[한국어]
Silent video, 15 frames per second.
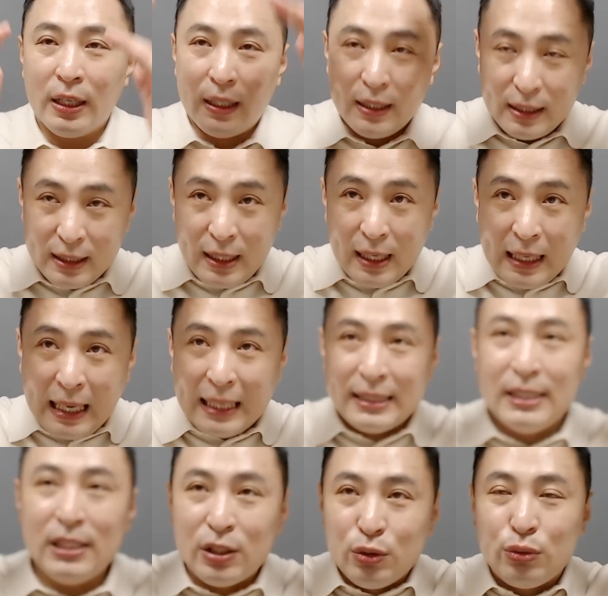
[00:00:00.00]
이게
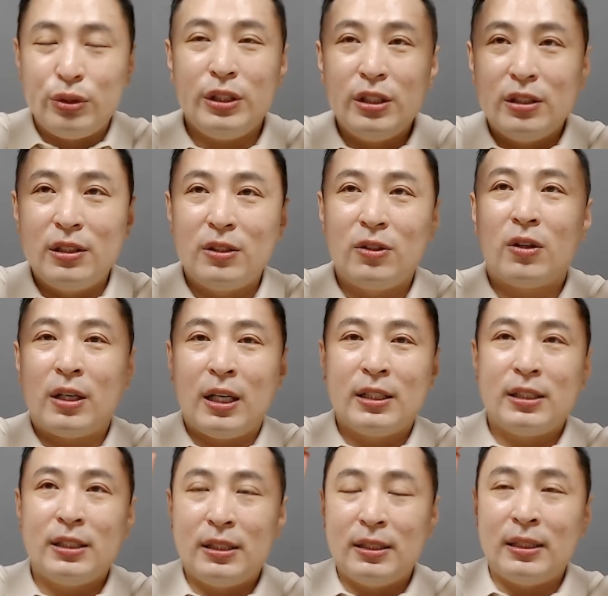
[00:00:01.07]
갓을 쓰고 있는
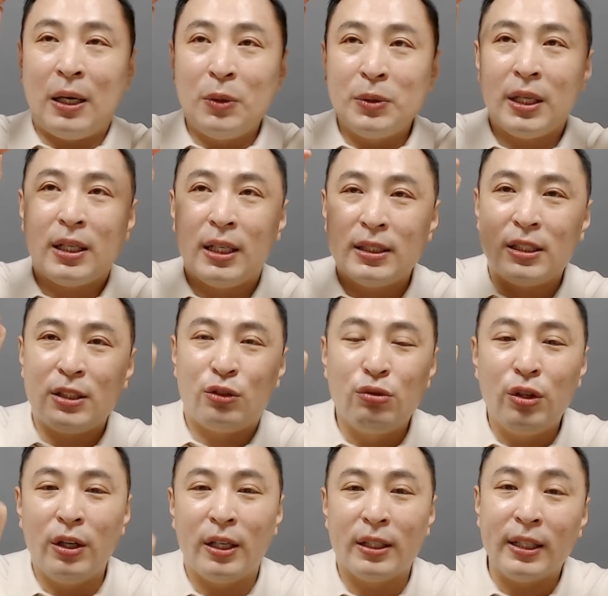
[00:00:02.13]
것까지 나올 때까지
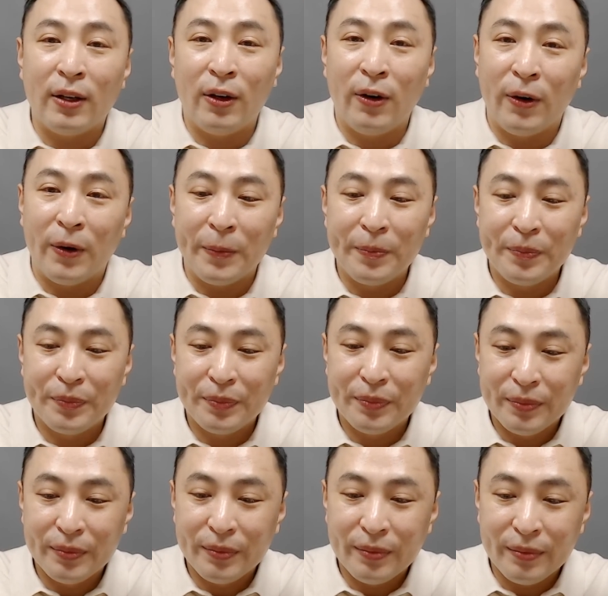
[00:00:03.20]
눌러야 돼요.
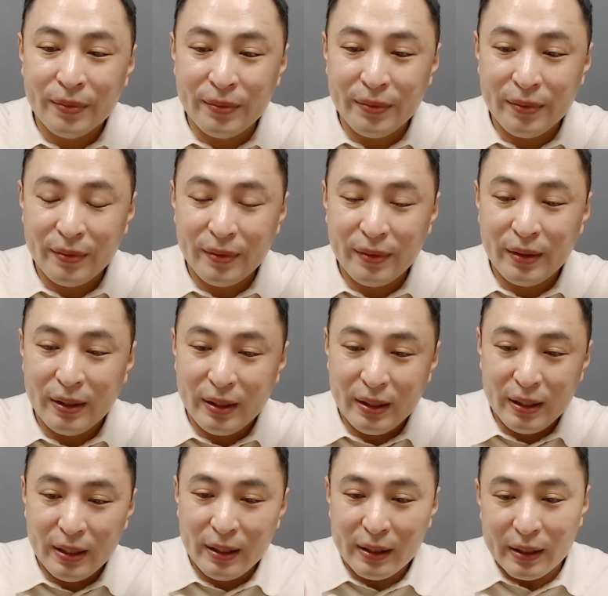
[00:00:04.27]
응?
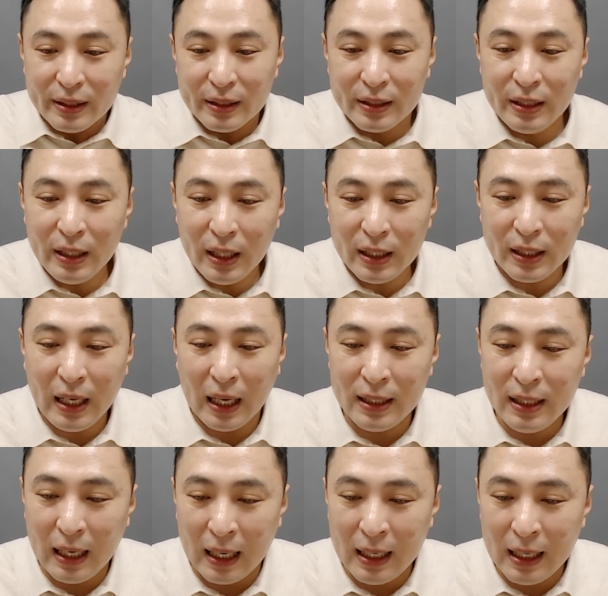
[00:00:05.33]
그래야 이게
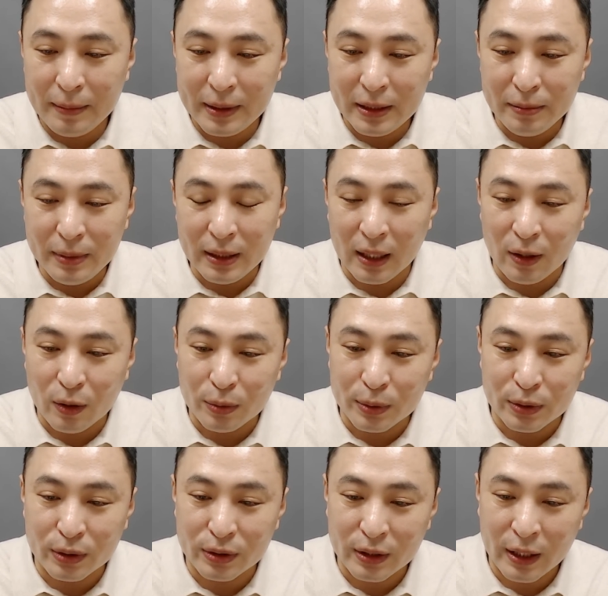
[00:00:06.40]
알람이 뜹니다,
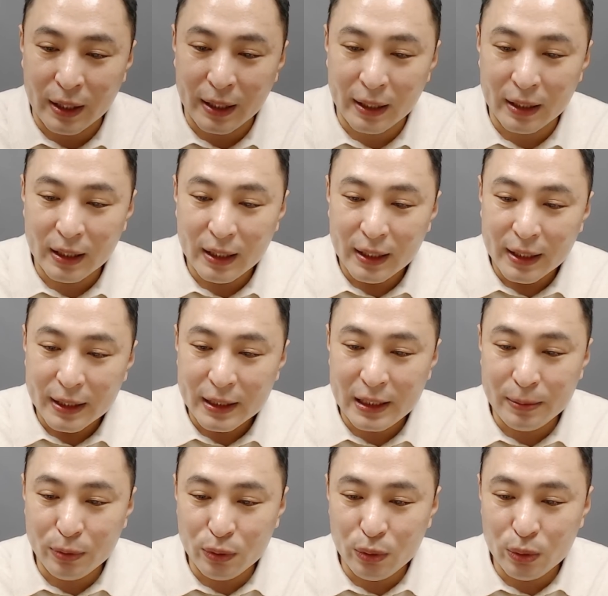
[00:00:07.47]
여러분. 네.
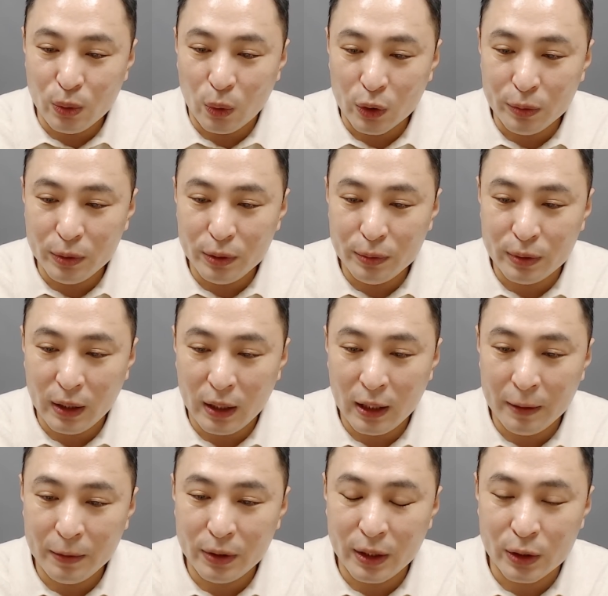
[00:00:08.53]
지분도 공유물
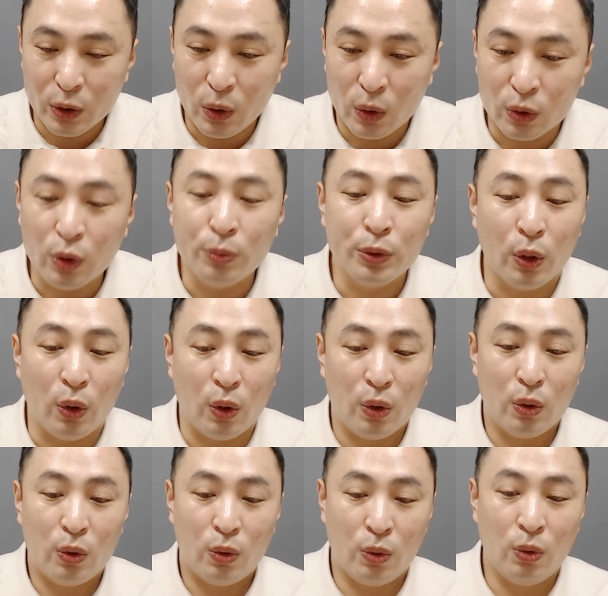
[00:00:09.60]
분할하면 되죠. 그럼요.
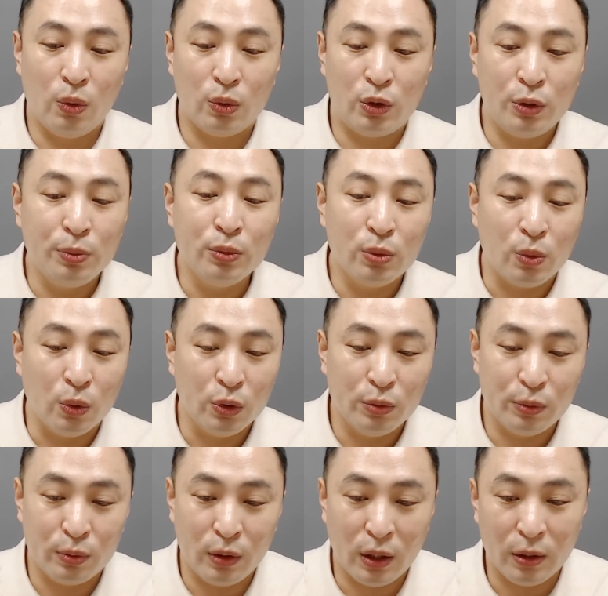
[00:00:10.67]
지분도 공유물
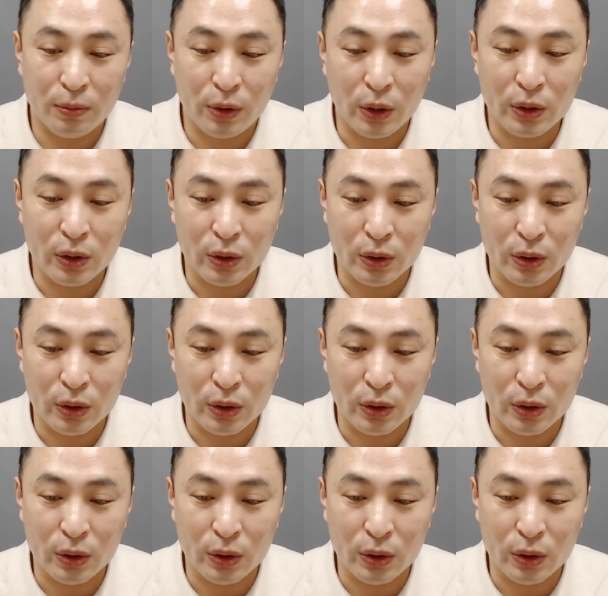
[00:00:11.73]
분할하면 되지.